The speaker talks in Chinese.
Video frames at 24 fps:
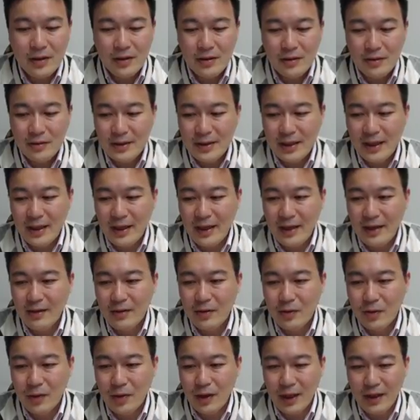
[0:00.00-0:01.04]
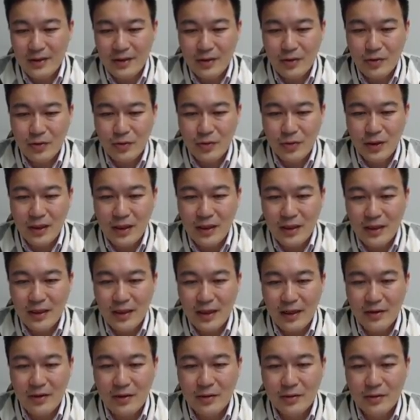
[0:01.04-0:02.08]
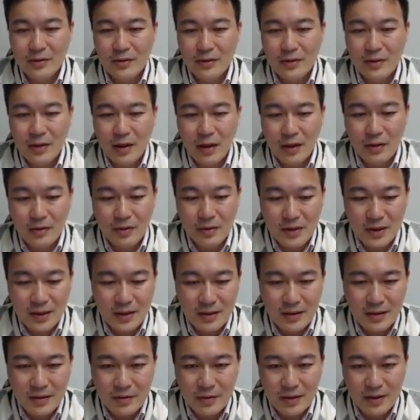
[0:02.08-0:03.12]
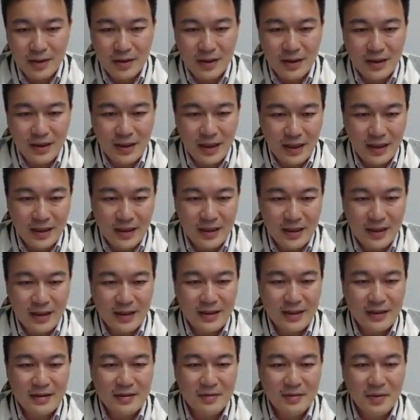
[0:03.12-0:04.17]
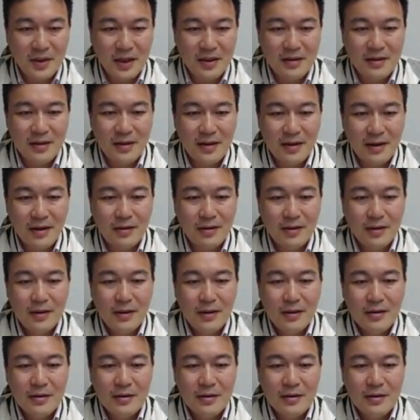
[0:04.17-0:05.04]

呢，再来，我还是固定一样用哦，对不起，如果是零点一，应该在这边，好，